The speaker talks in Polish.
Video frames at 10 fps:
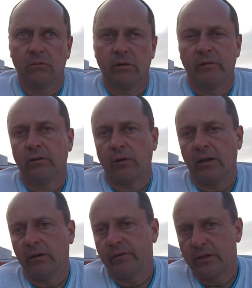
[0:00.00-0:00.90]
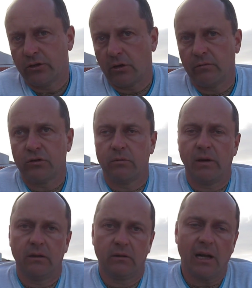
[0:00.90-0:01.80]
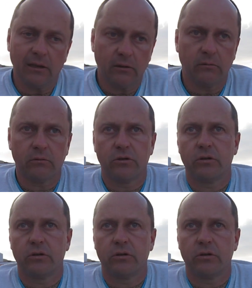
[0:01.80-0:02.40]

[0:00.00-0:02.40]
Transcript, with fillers: ewentualnie fizyczną, czy mentalną,